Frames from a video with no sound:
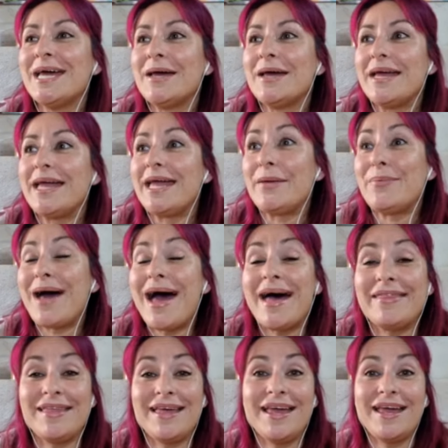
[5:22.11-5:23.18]
eh,
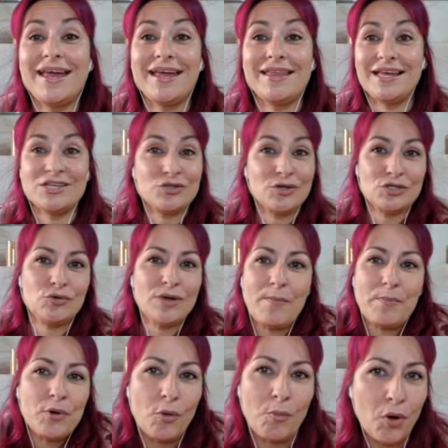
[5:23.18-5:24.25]
va de, eso, es una
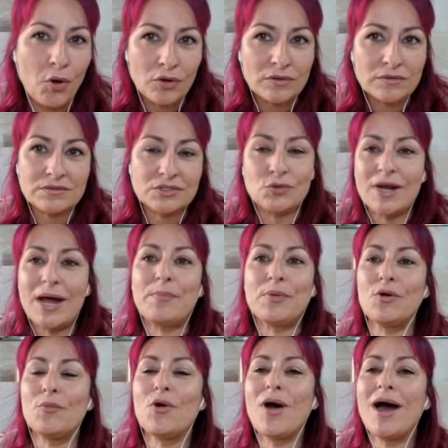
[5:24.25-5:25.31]
promo. Es una
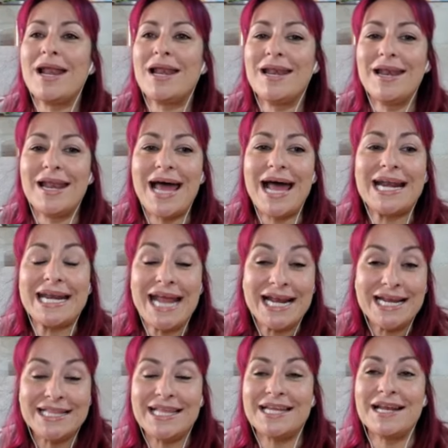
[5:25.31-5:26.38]
promo al,
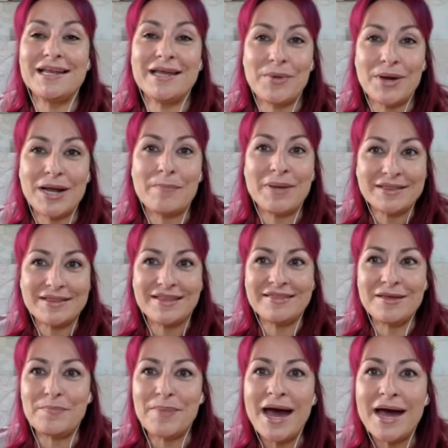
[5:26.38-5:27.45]
reality en el que van a
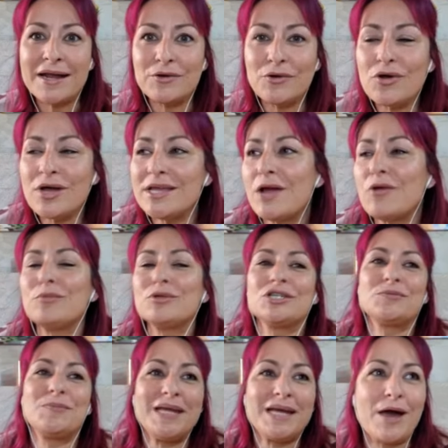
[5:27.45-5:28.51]
participar, ¿no? Que ya lo hemos
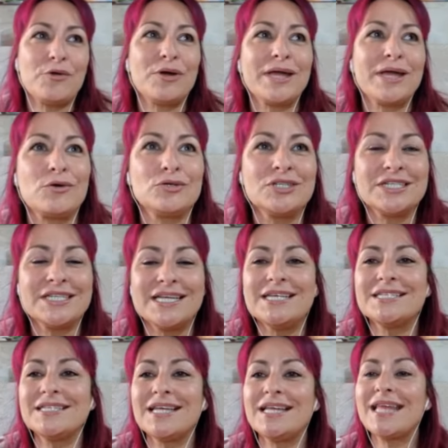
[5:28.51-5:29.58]
explicado en qué
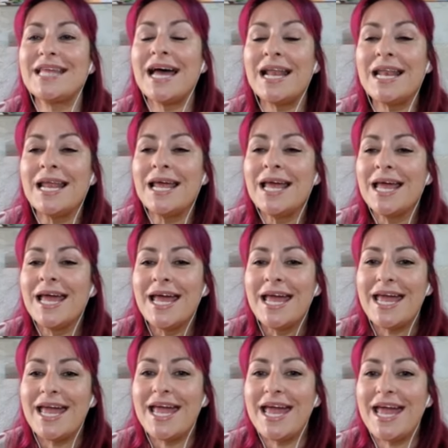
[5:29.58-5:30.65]
consiste y tal.
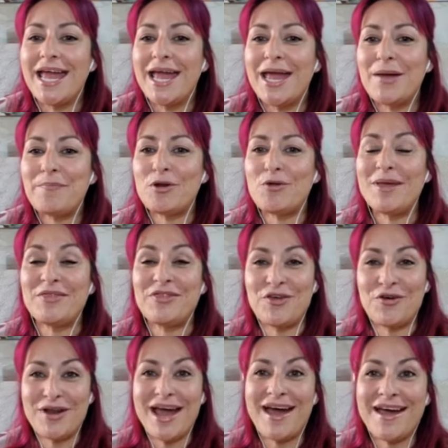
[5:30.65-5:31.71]
Eh, pero
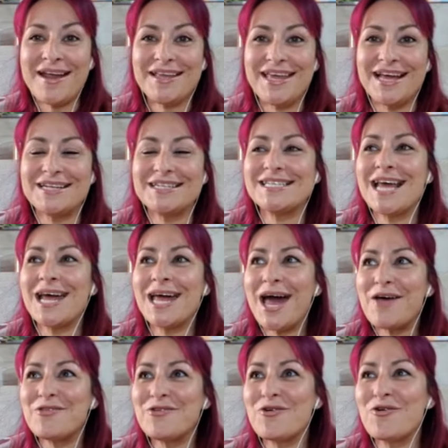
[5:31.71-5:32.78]
mencionar que han
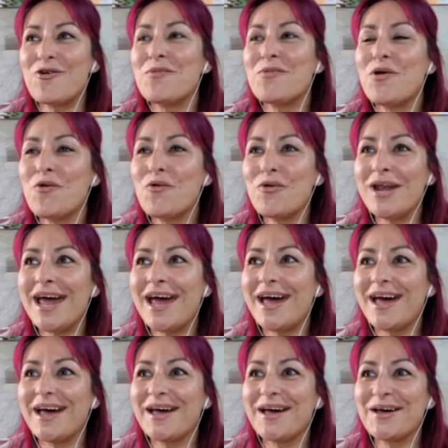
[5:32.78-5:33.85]
sacado como
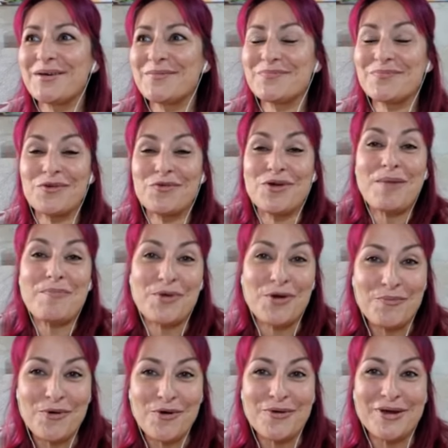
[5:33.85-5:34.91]
una, una
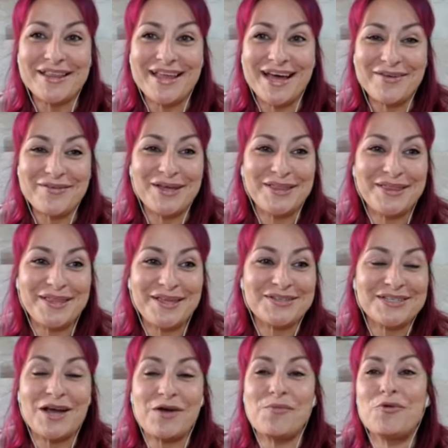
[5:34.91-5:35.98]
promo, ¿verdad, Betsy? O
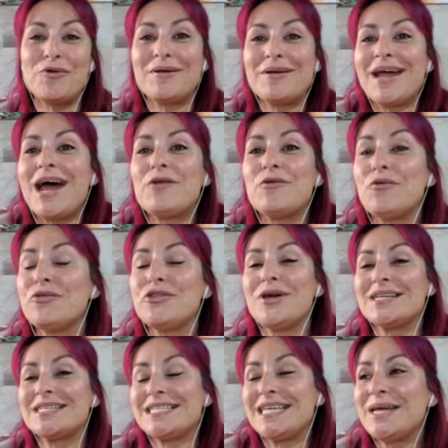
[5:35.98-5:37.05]
sea, como un anuncio
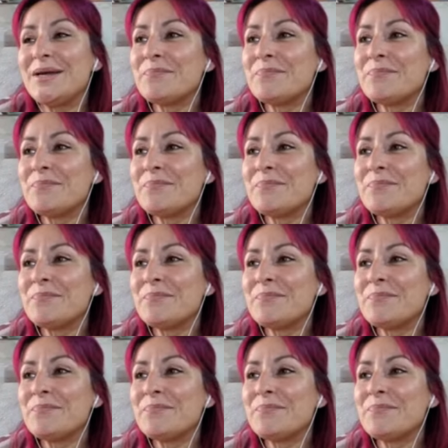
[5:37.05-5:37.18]
así